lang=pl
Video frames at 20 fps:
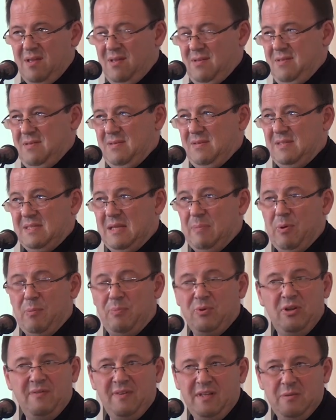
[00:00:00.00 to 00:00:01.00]
e, e,
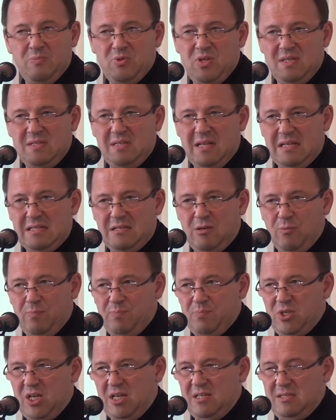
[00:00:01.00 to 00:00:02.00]
zaproponowany przez nas
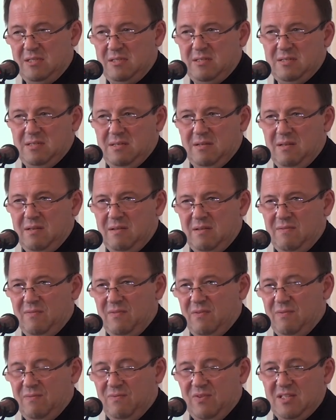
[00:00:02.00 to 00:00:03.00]
lub przez
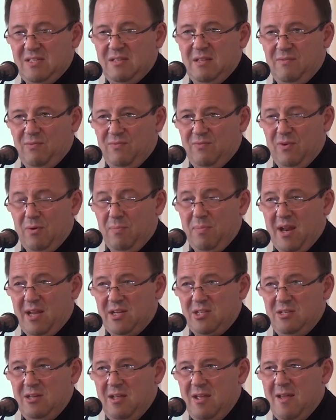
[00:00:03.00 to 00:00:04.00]
własną
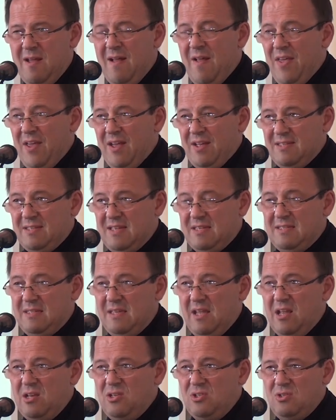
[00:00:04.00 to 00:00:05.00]
wyobraźnię ze
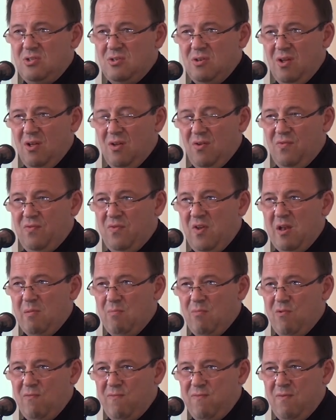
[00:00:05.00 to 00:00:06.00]
zdjęć,
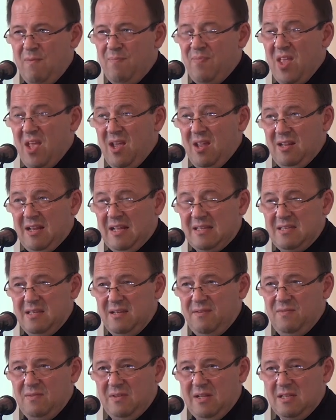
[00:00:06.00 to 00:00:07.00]
filmów. Na,
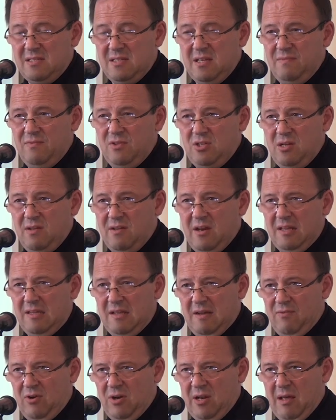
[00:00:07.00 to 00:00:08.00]
na serwisie
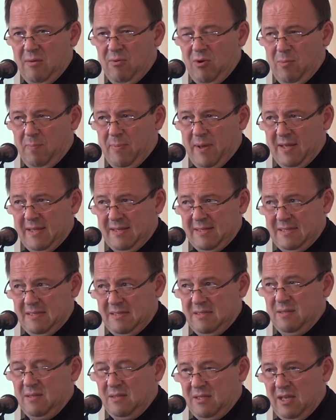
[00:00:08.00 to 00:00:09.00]
Radia Wolna Europa
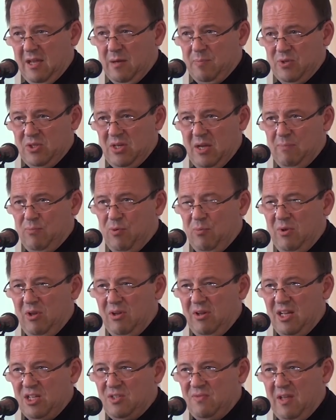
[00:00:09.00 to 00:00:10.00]
jest, tak jak powiedziałem, pół
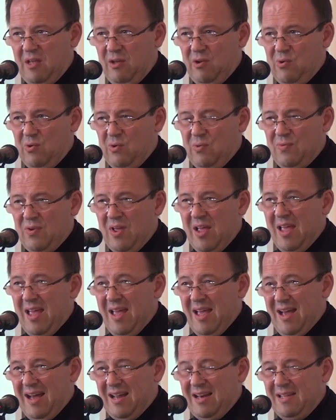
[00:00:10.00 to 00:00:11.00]
miliona dźwięków,
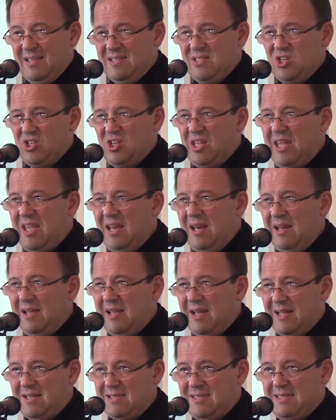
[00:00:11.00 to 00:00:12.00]
ale jest też
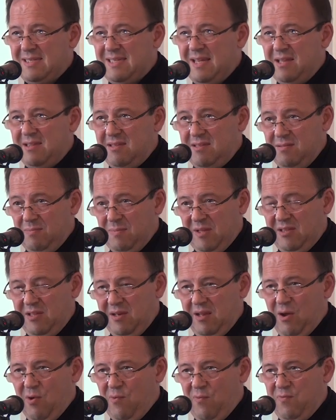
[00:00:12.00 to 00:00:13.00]
kilkaset
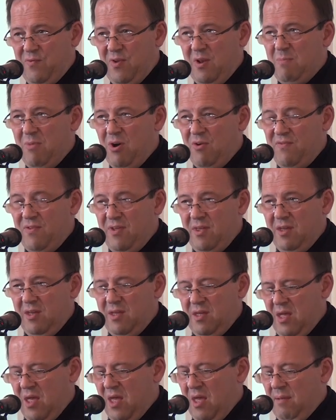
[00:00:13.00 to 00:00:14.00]
materiałów
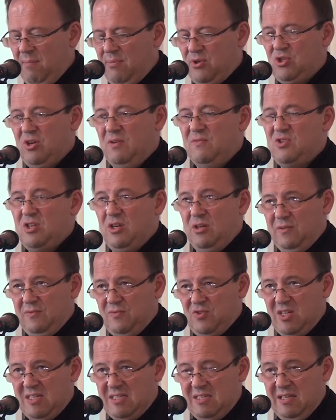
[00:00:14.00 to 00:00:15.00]
filmowych, począwszych od
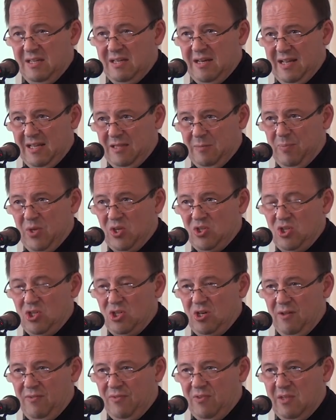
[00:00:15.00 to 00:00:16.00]
wczesnych lat
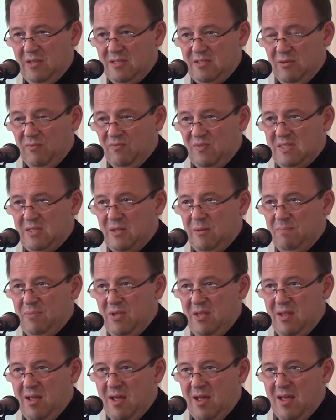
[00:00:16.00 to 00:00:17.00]
50. są
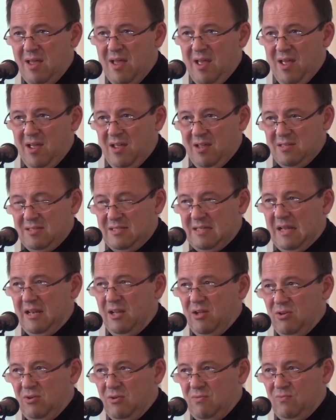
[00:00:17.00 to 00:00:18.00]
wystąpienia
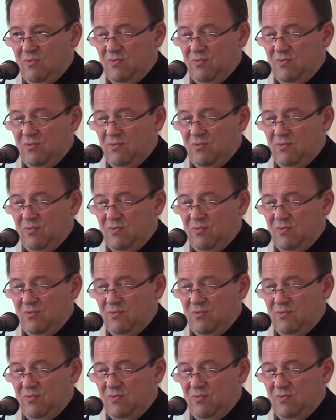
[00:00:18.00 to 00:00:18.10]
znanego